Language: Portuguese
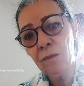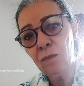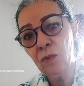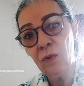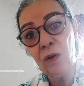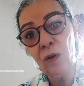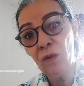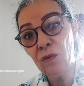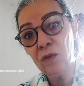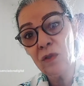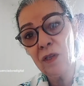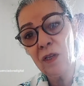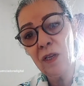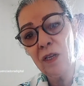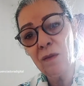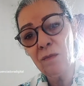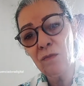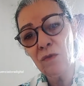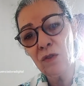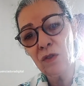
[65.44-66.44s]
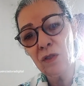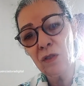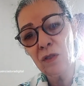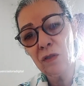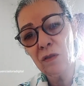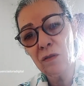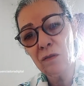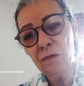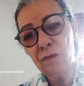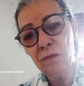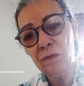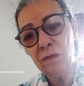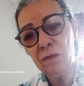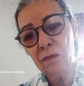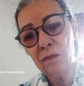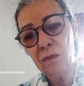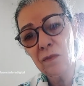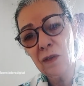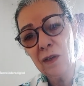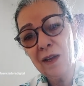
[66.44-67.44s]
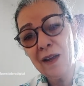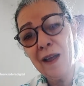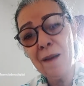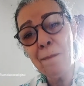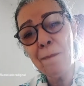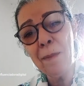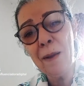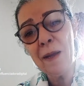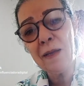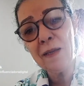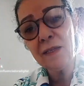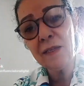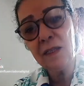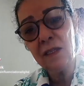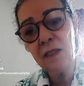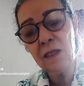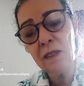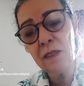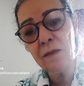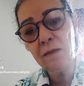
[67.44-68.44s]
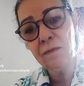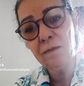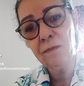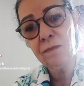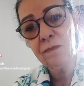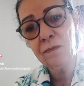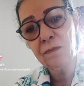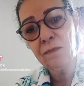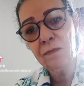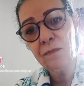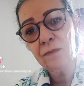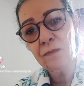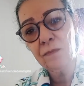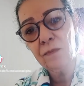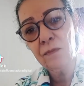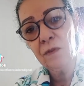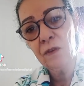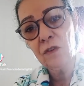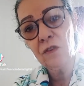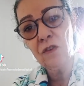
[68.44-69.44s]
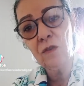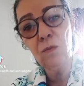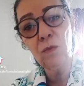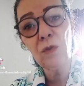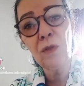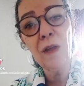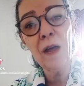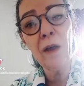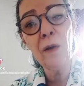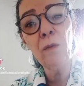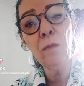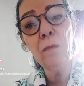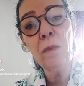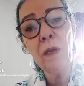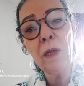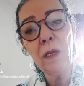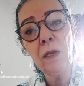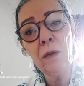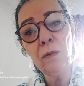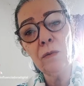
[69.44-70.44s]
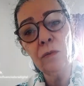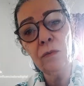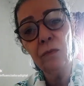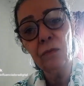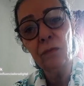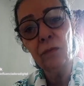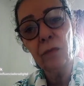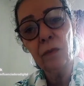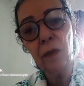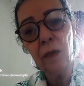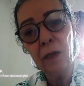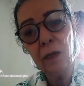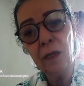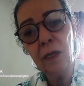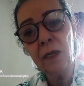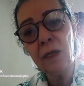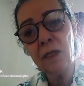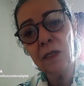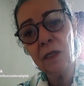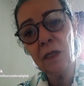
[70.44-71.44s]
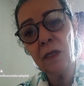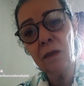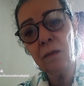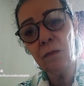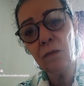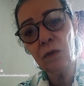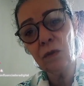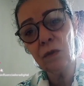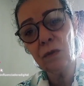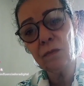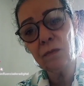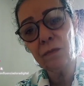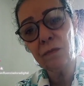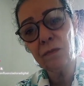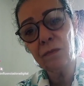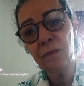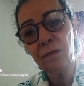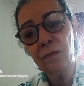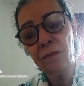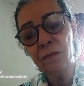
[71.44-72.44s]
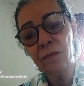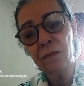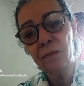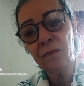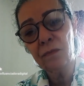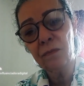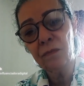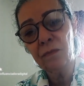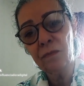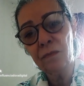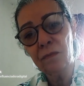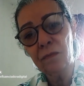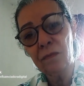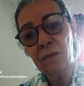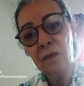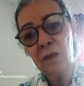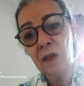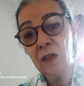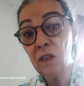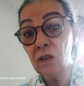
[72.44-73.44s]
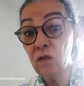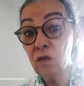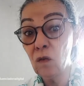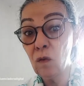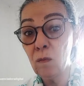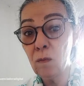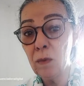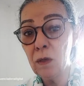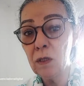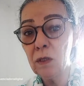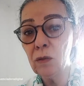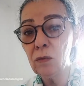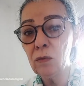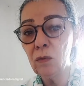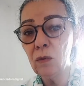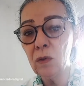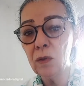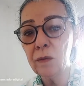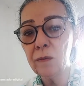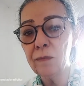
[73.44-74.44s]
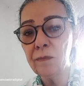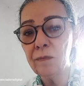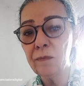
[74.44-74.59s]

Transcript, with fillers: por não sermos capazes de mudar o meio em que estamos, transformando-o